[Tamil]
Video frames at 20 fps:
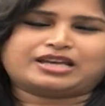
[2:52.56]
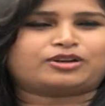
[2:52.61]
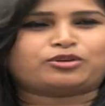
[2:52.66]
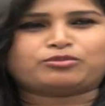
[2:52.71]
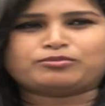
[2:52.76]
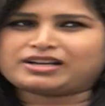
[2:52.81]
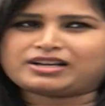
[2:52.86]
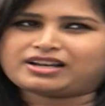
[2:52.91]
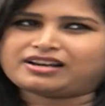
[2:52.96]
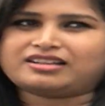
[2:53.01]

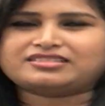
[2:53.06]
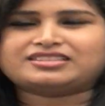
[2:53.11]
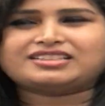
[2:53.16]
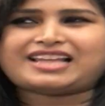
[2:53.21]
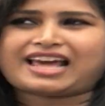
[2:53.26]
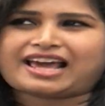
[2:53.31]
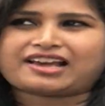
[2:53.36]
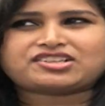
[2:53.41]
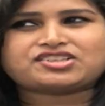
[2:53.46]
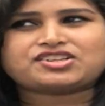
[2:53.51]
ரொம்ப நல்லா
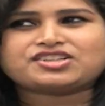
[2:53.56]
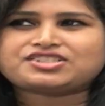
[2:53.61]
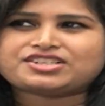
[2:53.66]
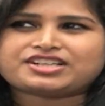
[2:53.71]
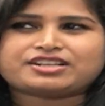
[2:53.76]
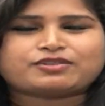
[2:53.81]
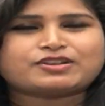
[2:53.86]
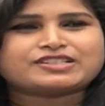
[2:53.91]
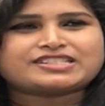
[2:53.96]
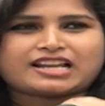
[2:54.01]
இருந்தது ஆக்ஷன்
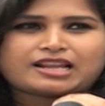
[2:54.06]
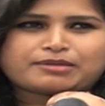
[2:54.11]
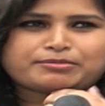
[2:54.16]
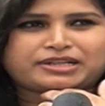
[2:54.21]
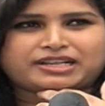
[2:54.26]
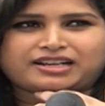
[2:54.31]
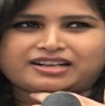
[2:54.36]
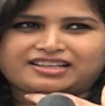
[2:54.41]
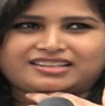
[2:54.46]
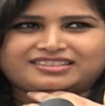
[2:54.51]
சீக்வன்ஸ்
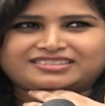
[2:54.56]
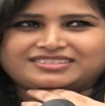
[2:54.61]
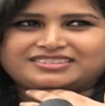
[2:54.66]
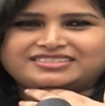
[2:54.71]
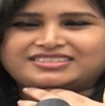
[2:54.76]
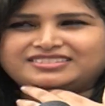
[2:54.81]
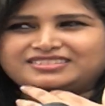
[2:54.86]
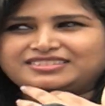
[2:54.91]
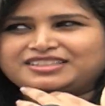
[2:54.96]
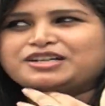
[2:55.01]
எல்லாமே நல்லா
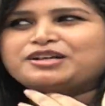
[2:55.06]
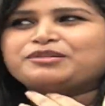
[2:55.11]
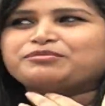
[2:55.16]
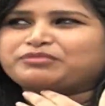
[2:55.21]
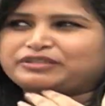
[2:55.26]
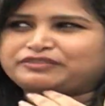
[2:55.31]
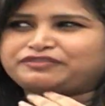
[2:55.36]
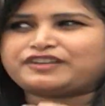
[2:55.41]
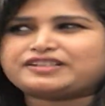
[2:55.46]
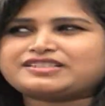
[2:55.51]
இருந்தது
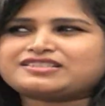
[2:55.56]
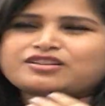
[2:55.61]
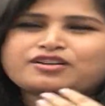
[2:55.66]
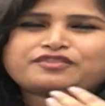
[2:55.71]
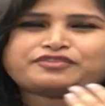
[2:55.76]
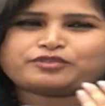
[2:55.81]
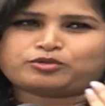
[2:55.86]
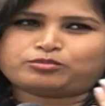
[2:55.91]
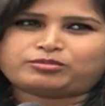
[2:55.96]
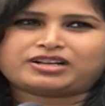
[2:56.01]
பட் ஃபர்ஸ்ட்
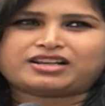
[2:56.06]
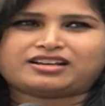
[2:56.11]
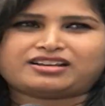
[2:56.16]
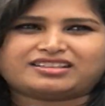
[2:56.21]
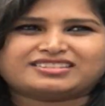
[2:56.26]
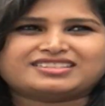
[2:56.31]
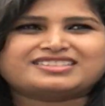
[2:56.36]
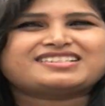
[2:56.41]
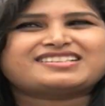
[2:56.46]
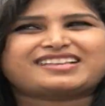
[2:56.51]
ஆஃப் ரொம்ப நல்லா
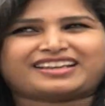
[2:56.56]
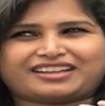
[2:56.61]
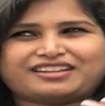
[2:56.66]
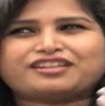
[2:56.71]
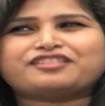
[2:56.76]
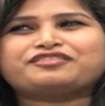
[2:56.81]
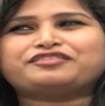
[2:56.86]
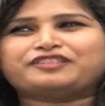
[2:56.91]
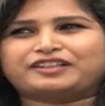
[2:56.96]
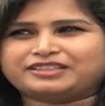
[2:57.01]
இருந்தது
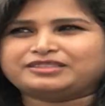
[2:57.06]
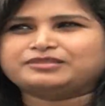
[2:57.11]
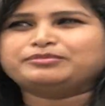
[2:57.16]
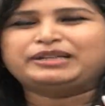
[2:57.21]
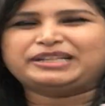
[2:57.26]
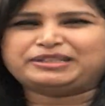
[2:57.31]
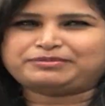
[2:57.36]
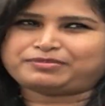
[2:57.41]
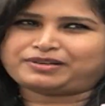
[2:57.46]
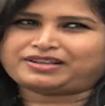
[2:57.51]
செகண்ட் ஆஃப் அது
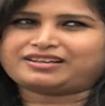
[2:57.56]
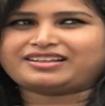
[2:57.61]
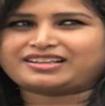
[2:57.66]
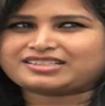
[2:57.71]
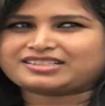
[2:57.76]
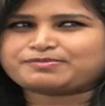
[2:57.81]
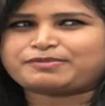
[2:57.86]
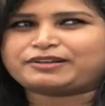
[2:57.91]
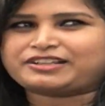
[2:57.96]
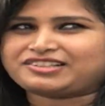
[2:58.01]
மீட் பண்ணல
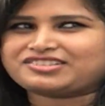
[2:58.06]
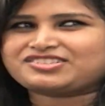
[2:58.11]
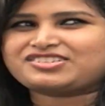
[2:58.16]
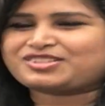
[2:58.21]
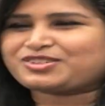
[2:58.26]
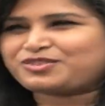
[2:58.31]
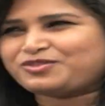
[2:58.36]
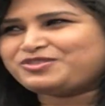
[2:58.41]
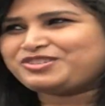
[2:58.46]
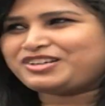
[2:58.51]

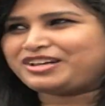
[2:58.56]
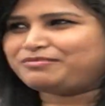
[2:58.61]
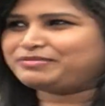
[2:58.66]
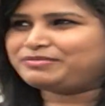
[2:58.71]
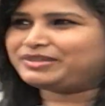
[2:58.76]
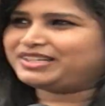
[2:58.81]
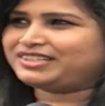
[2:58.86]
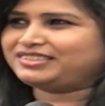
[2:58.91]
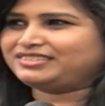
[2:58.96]
எக்ஸ்பெக்டேஷன்ஸ் கொஞ்சம் கம்மியாக